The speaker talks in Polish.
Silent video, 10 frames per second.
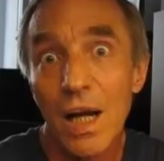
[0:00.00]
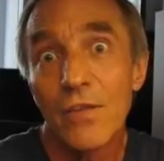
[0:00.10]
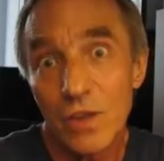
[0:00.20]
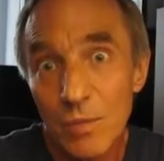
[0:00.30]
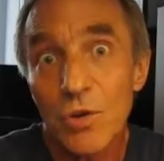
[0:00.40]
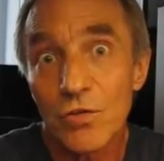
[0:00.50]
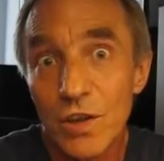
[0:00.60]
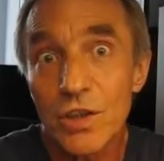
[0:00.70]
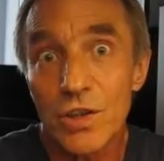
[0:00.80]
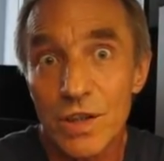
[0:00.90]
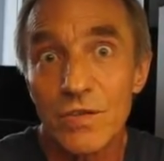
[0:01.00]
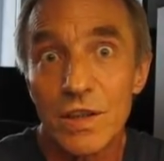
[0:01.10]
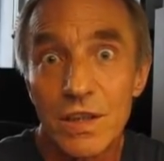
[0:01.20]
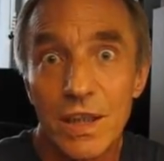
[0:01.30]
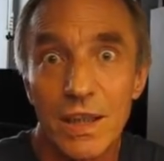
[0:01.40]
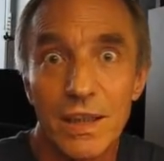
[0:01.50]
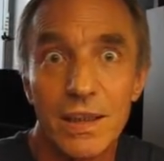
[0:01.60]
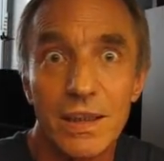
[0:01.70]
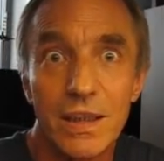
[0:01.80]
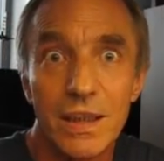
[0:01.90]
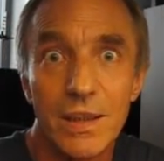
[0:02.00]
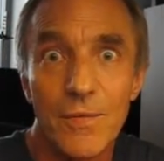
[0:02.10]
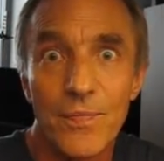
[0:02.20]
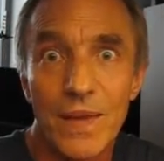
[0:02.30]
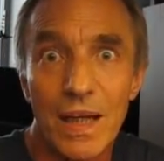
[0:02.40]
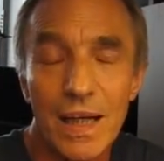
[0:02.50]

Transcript: w tym również oczywiście religii mm,